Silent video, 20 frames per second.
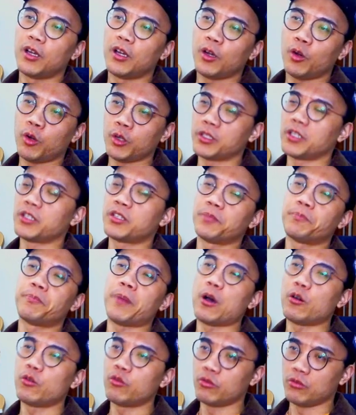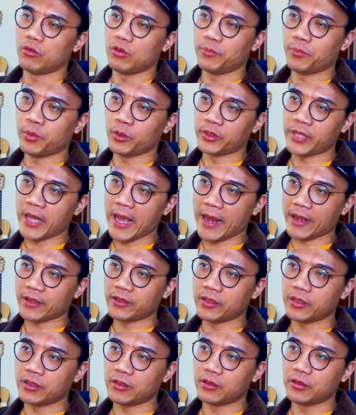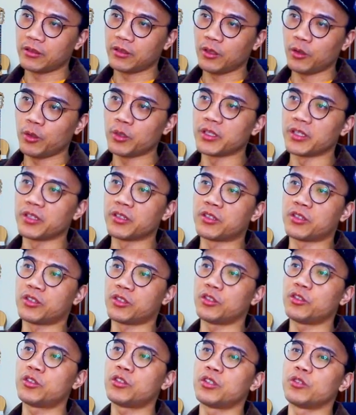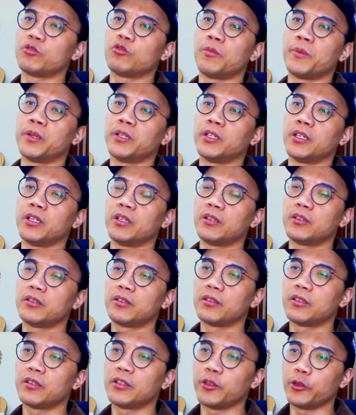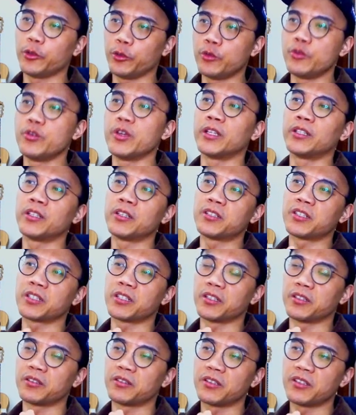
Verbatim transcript: 或者是保护、protect，或者支持我们的语言的这个